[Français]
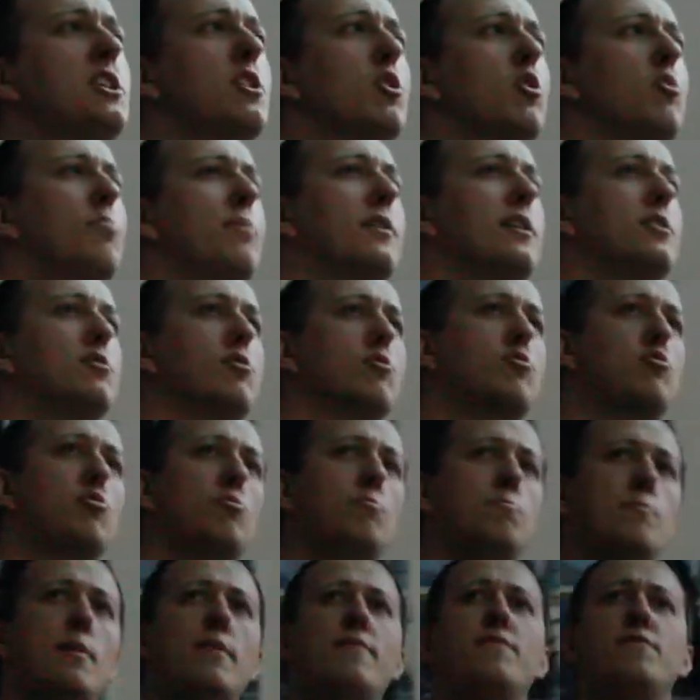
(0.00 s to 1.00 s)
qui représentent une
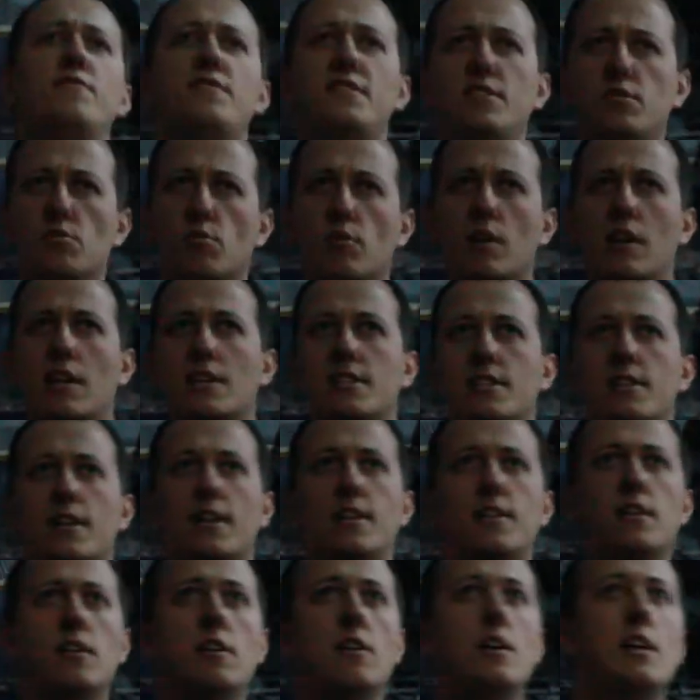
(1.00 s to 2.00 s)
même vision de la
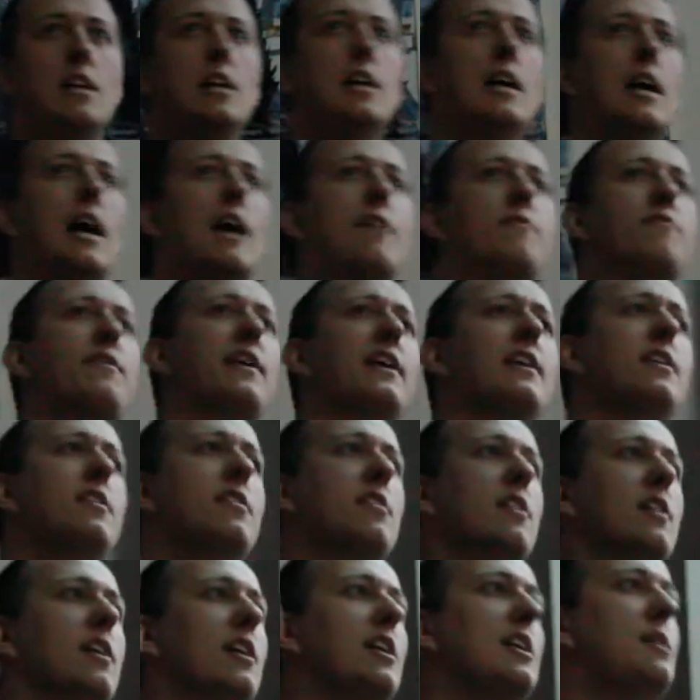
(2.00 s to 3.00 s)
scène avec
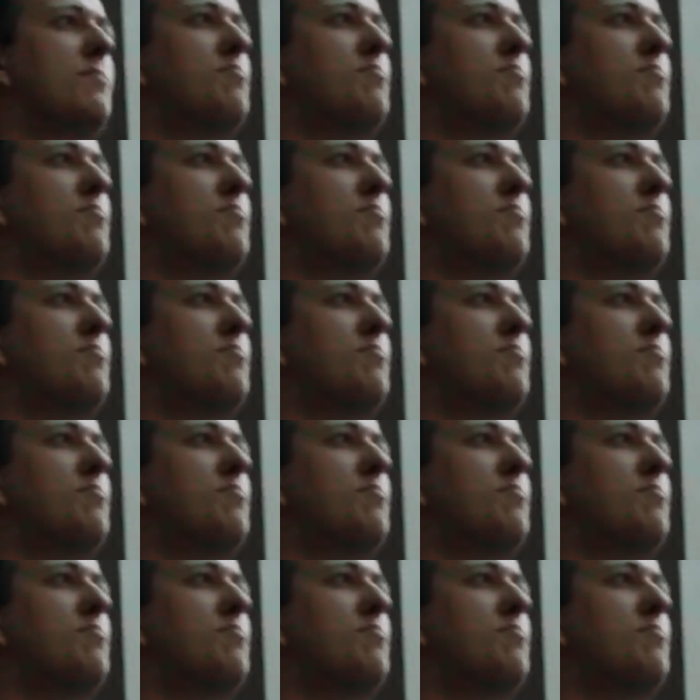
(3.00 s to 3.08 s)
les